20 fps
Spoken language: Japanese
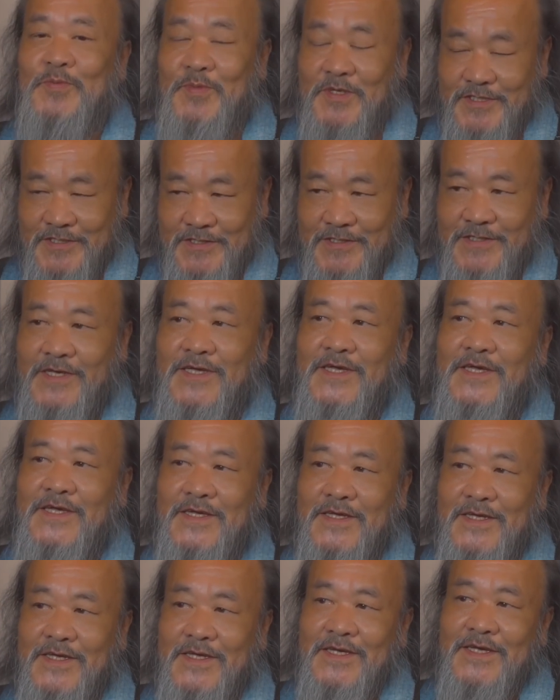います
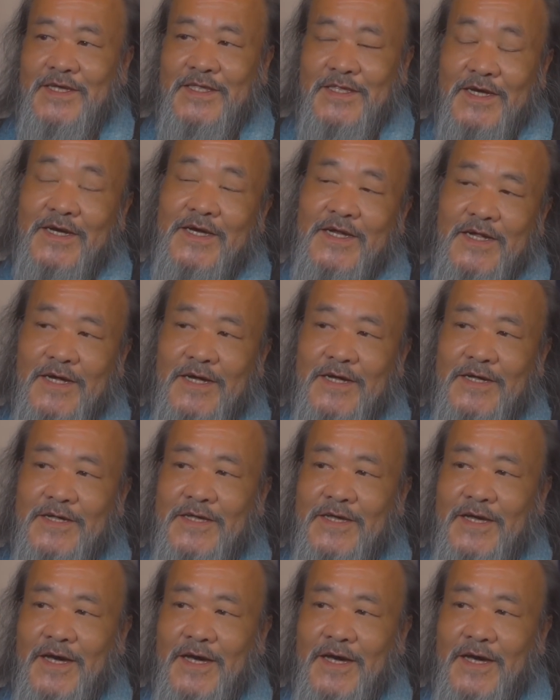だから